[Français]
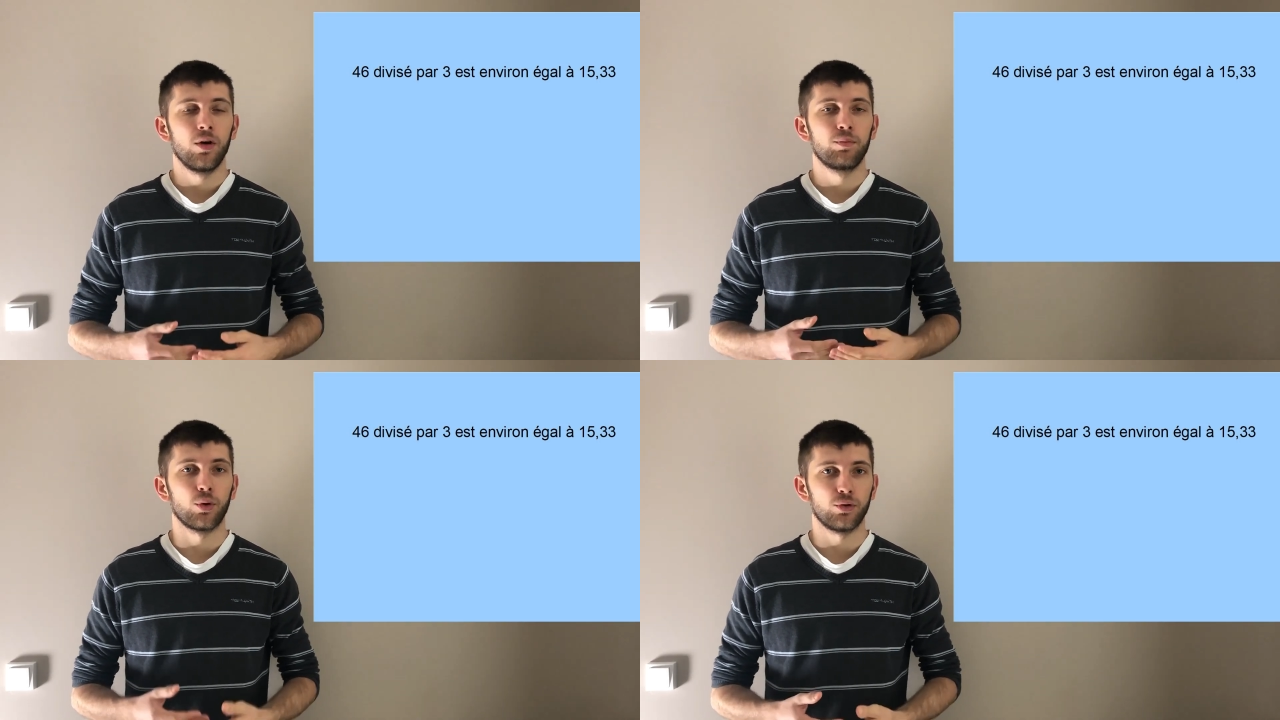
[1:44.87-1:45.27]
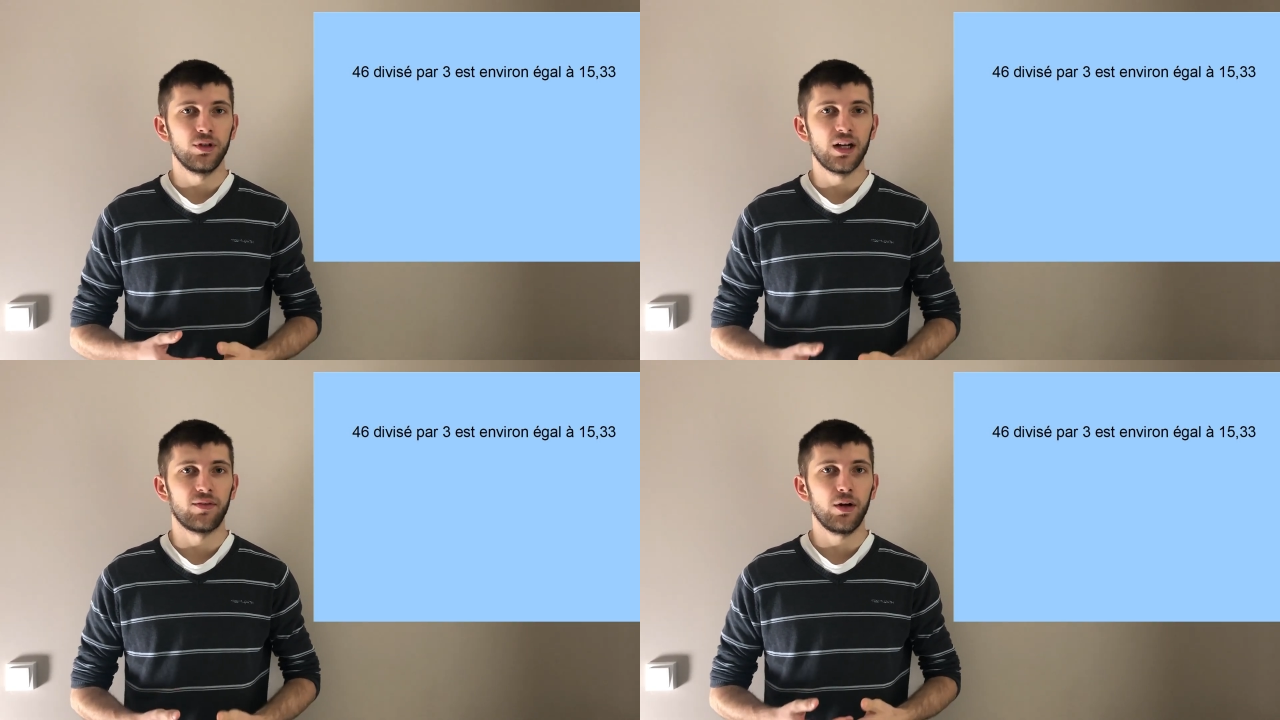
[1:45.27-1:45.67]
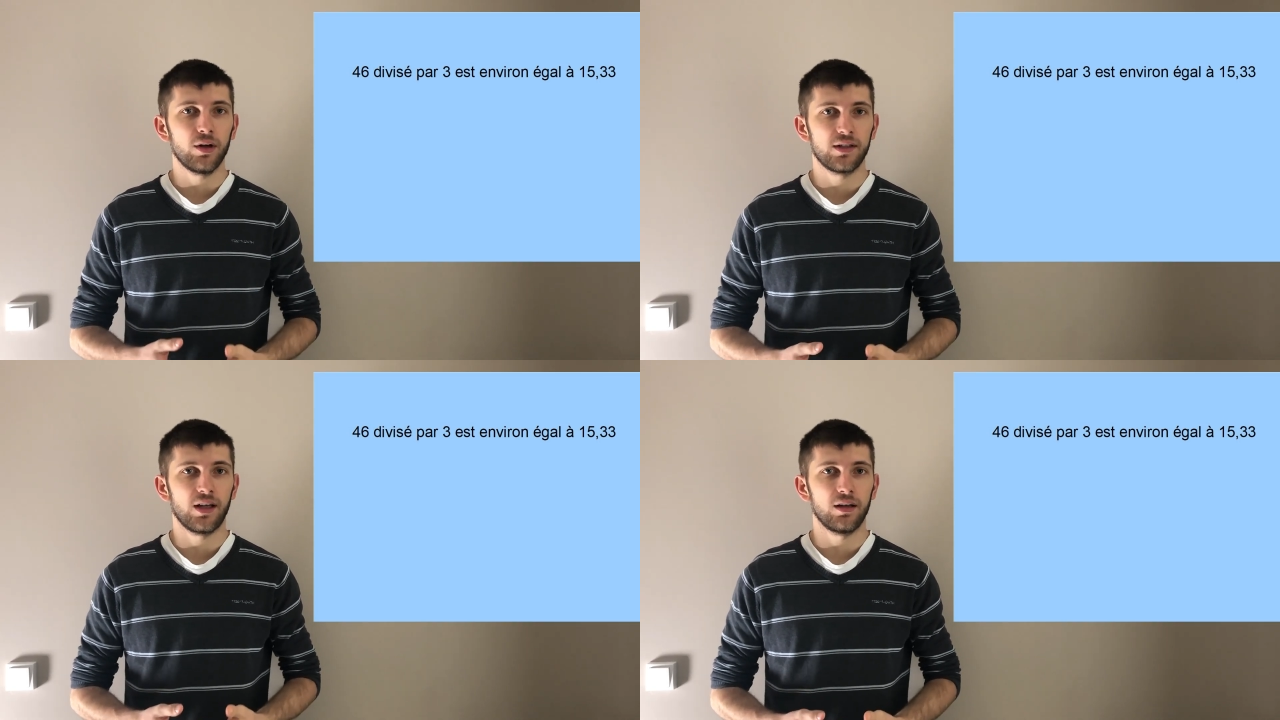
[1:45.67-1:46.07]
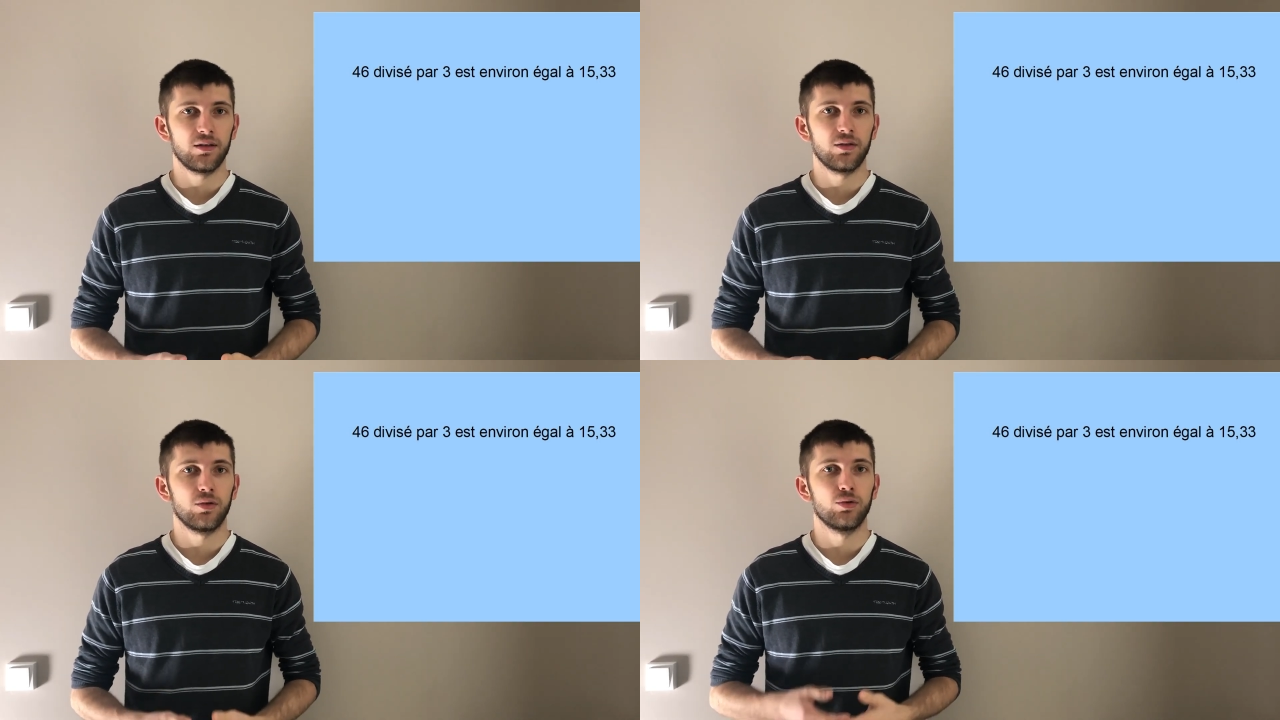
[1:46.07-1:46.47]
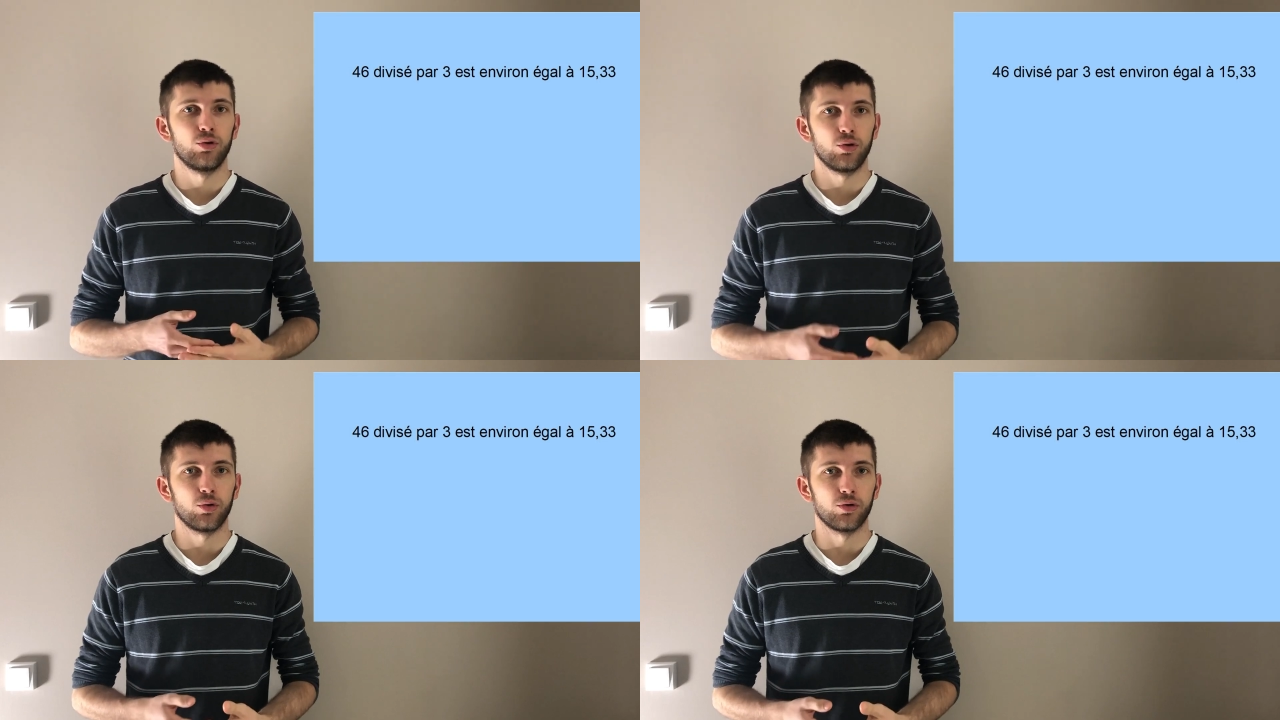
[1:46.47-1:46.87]
Pour donner la valeur exacte de
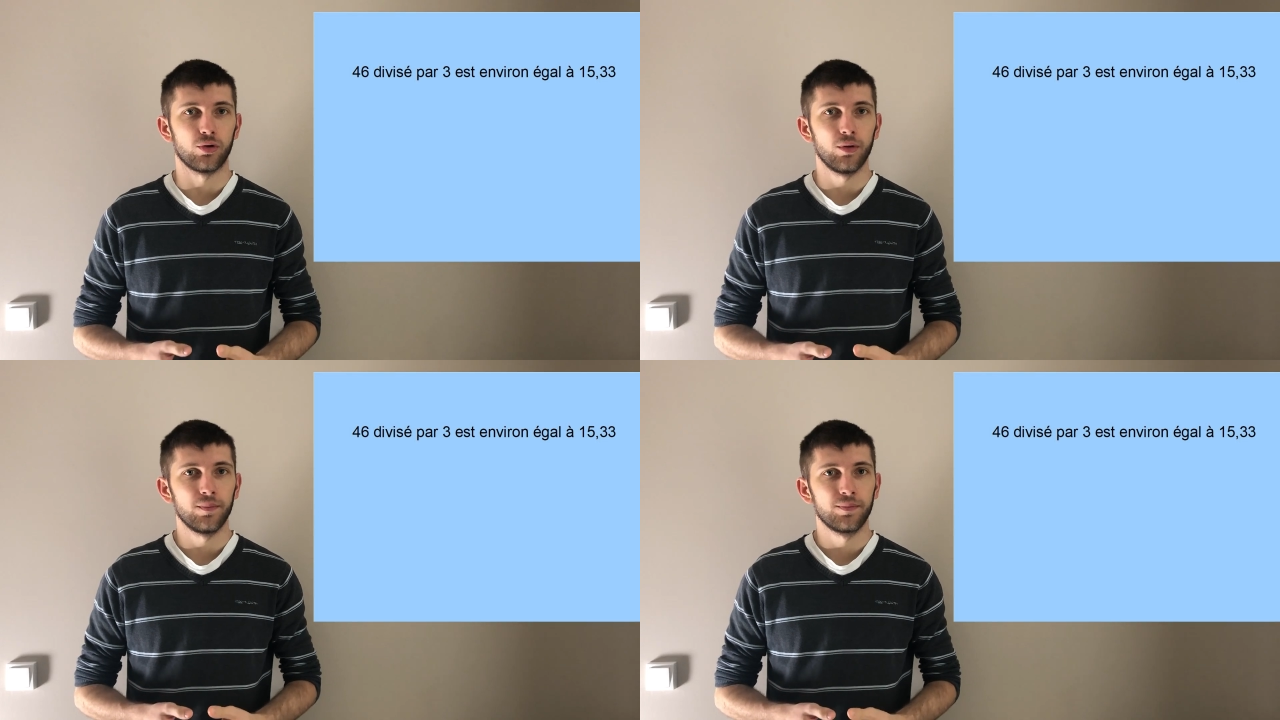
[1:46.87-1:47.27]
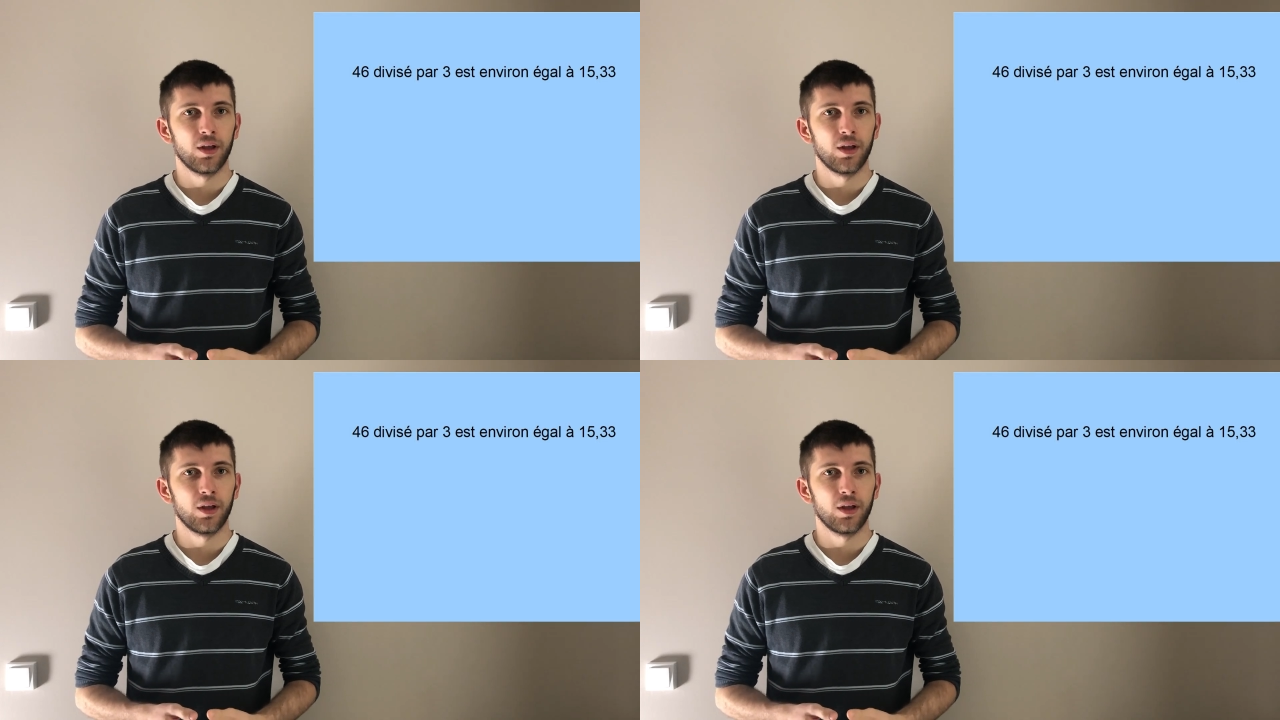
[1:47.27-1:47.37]
ce quotient,